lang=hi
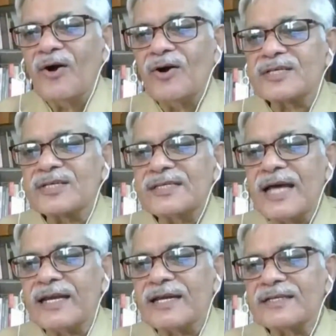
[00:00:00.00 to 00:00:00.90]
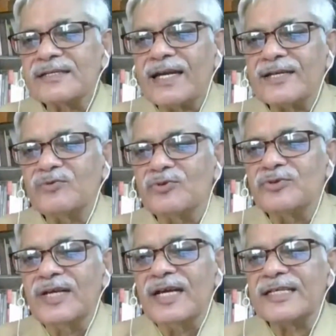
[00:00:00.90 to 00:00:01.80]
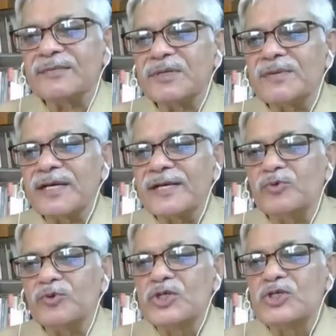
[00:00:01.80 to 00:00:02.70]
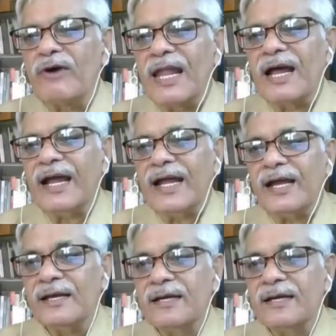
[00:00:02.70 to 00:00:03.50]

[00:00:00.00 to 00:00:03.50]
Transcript: और सारे के सारे उद्देश्य भी बड़े उज्जवल हैं